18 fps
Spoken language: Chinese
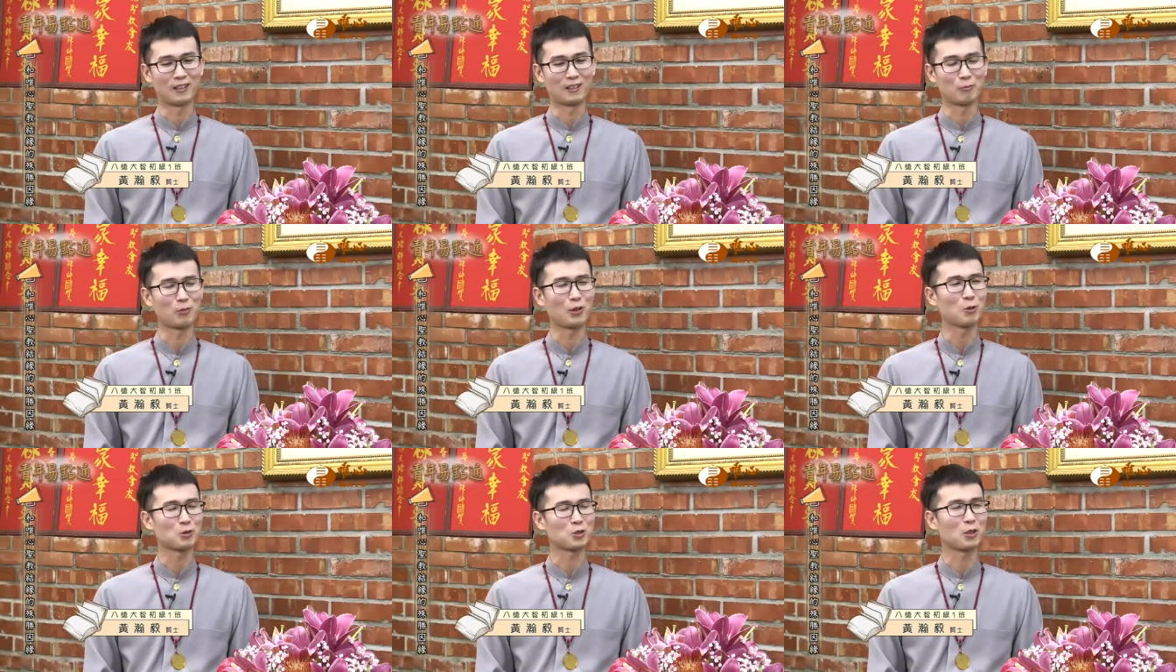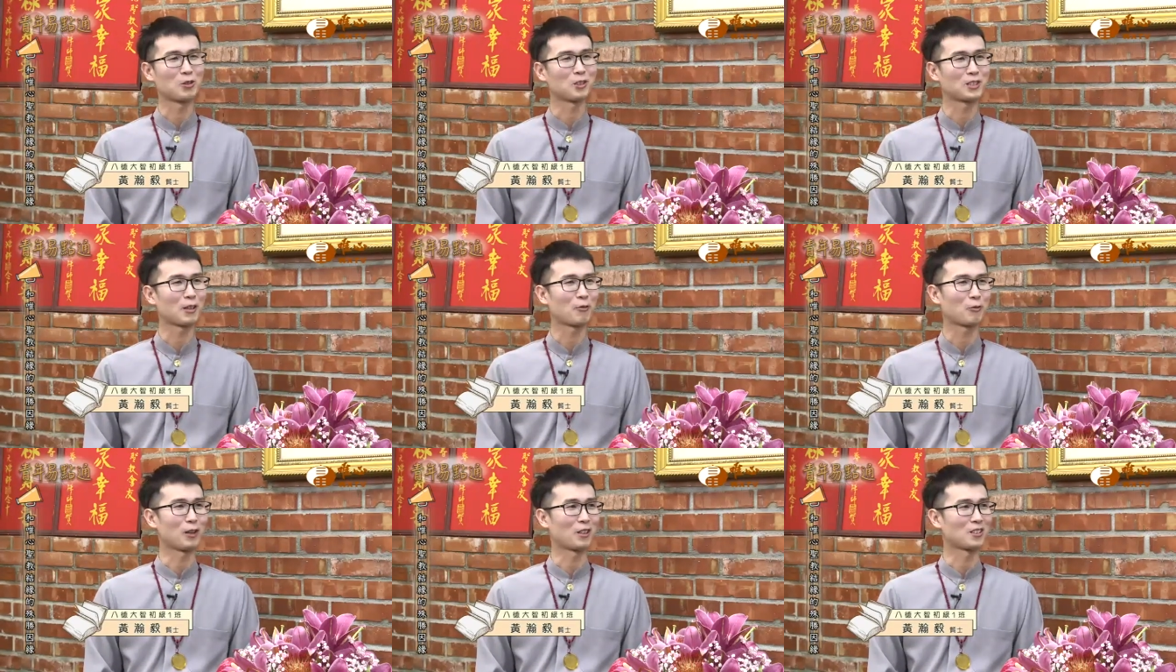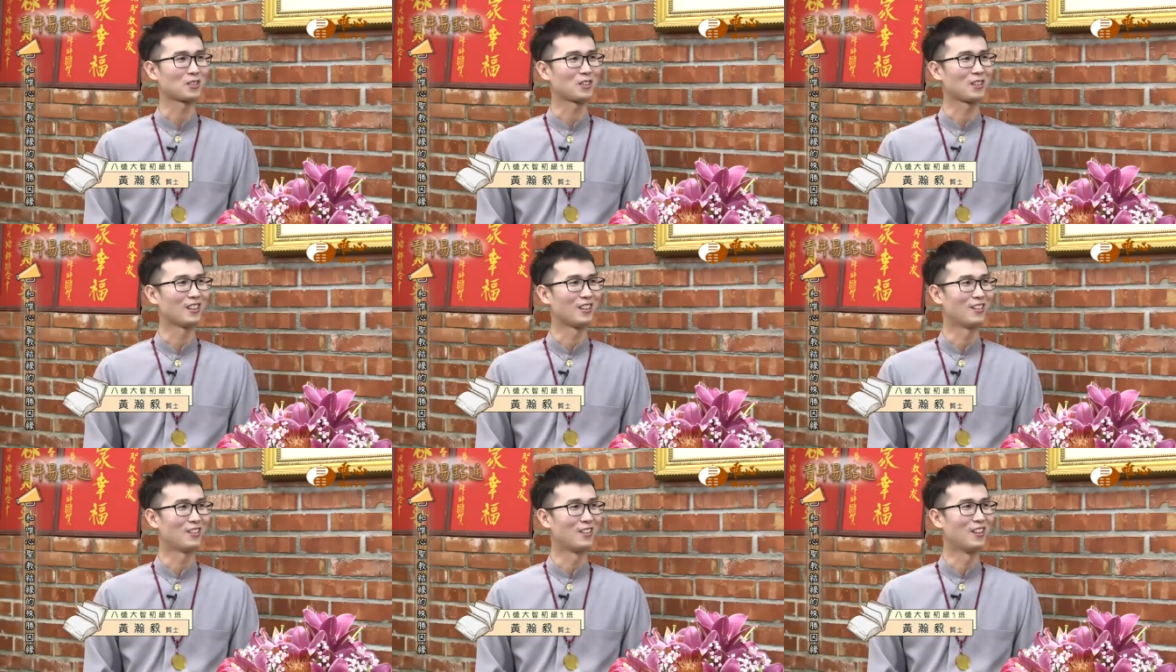你帮我找一下房
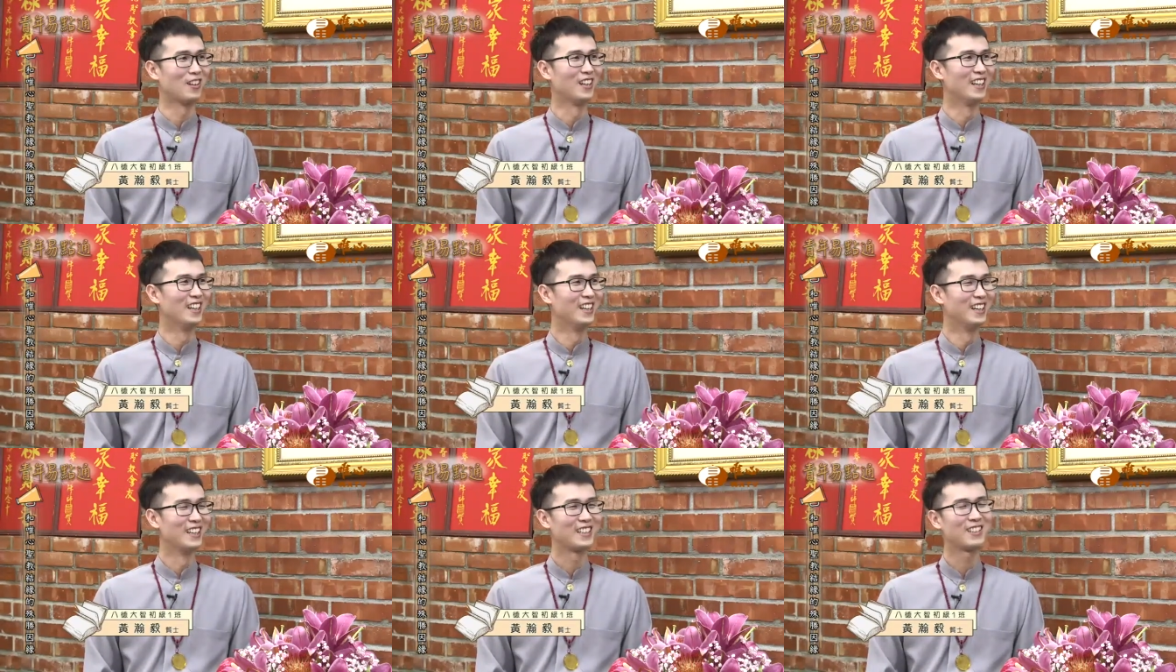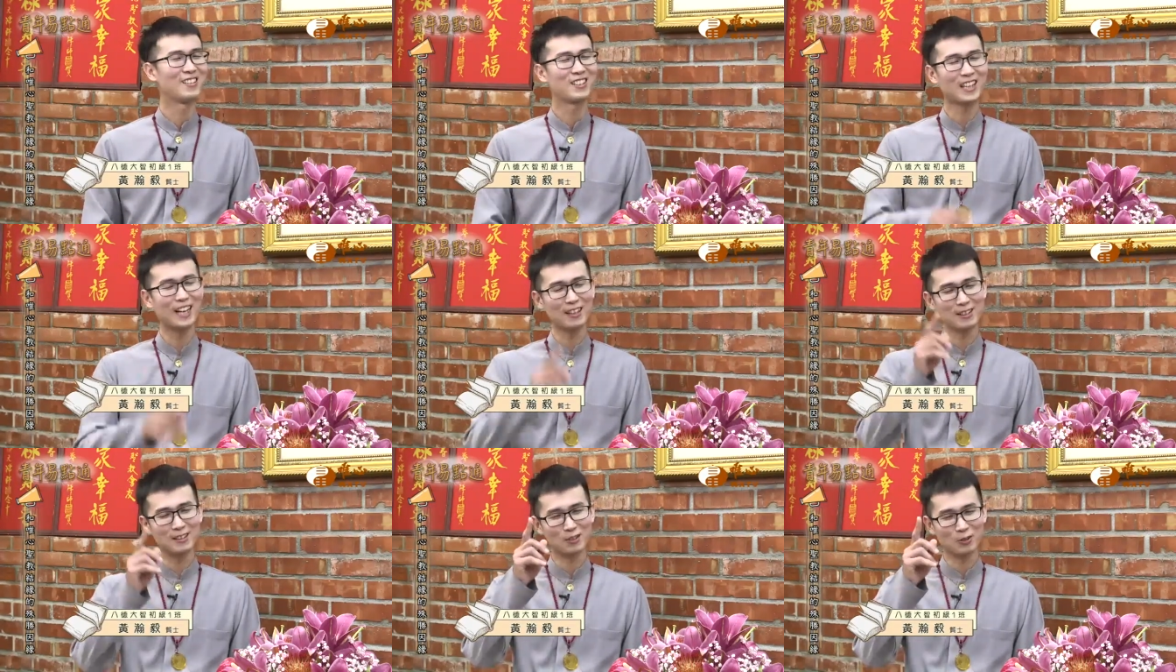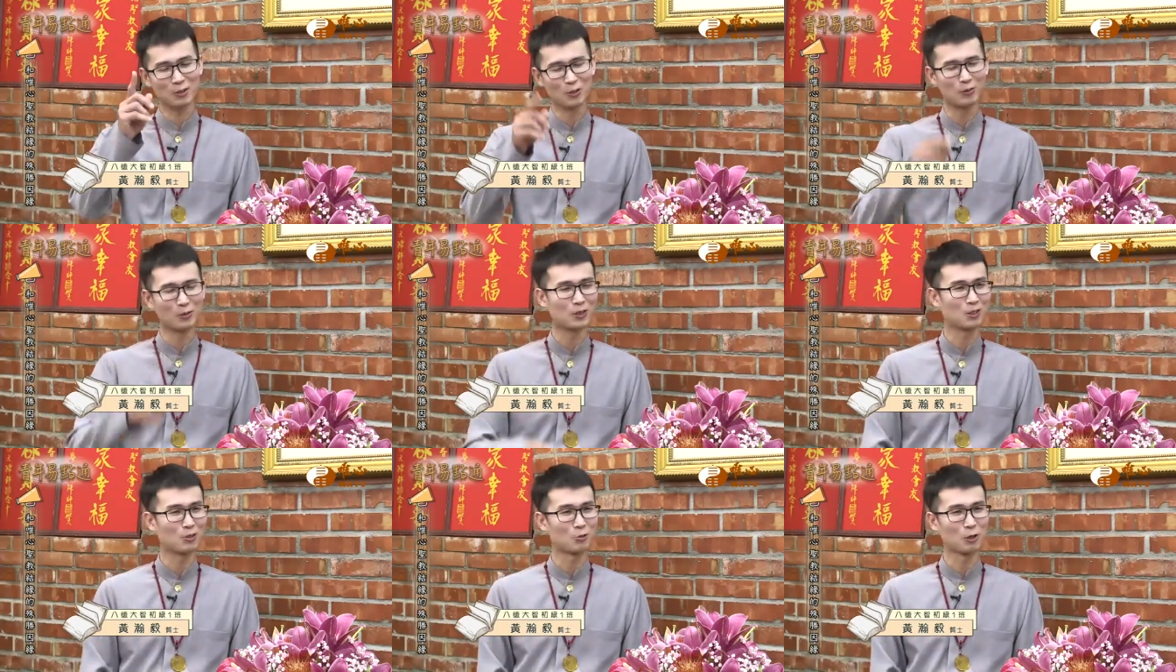子。”原来他原
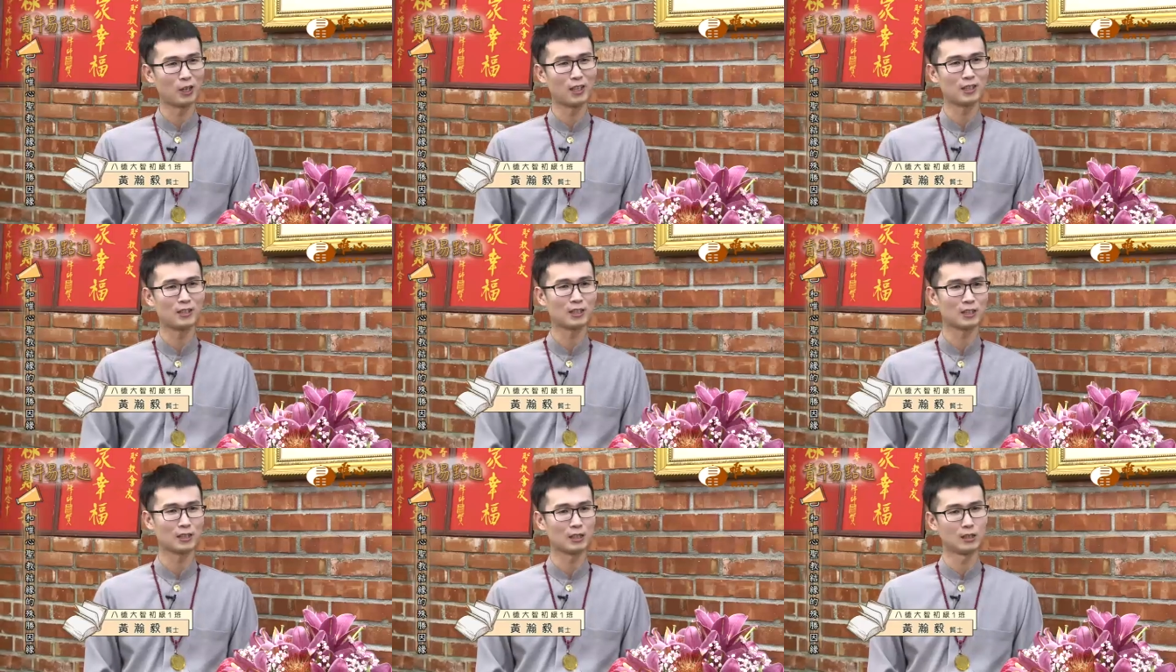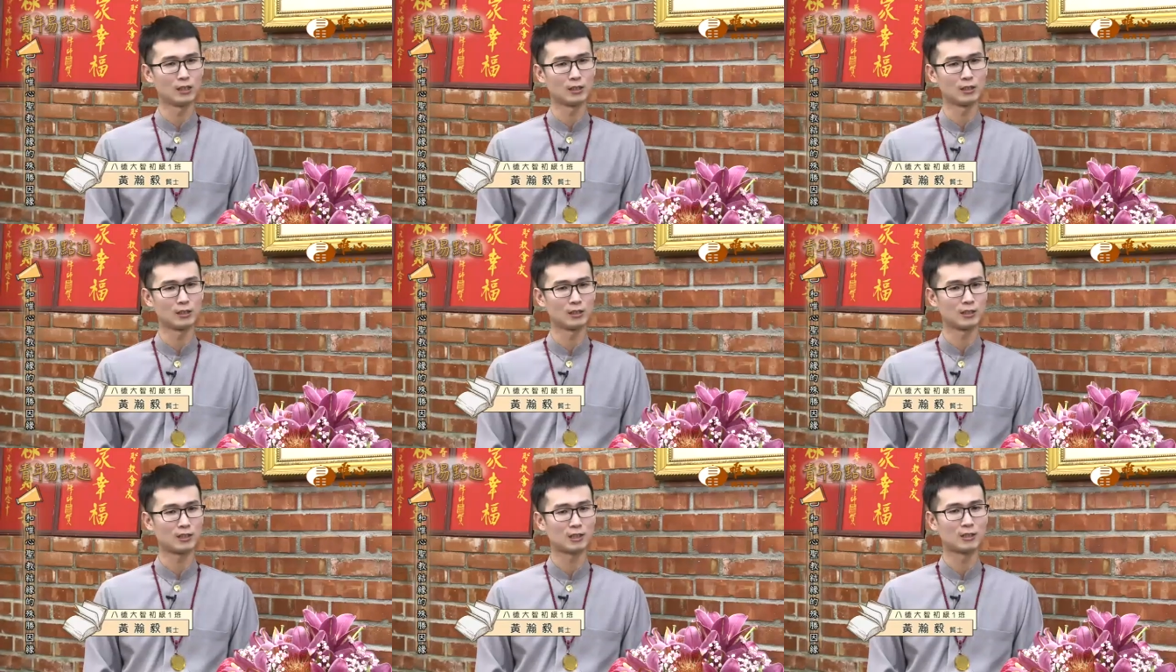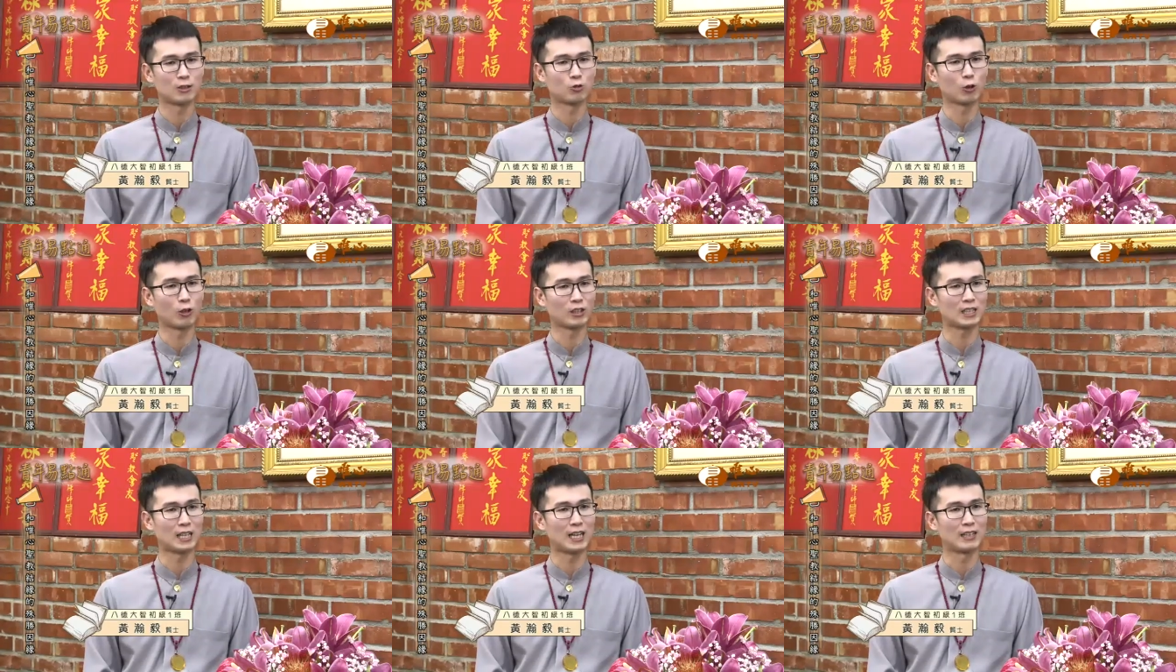本住在那个新
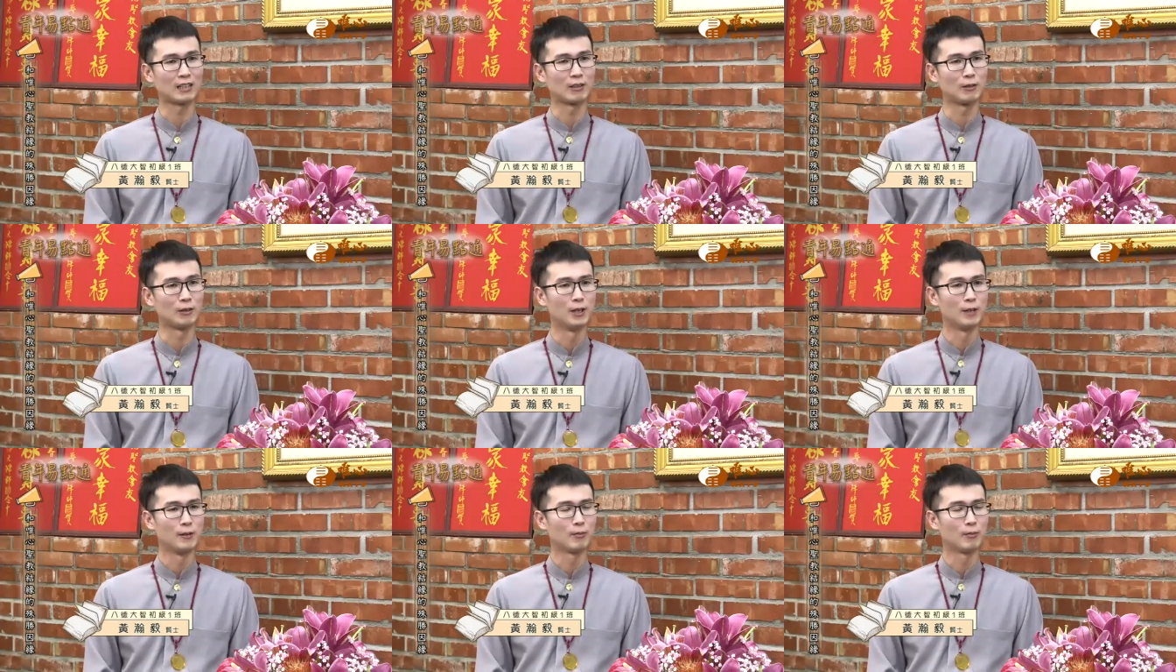庄那里。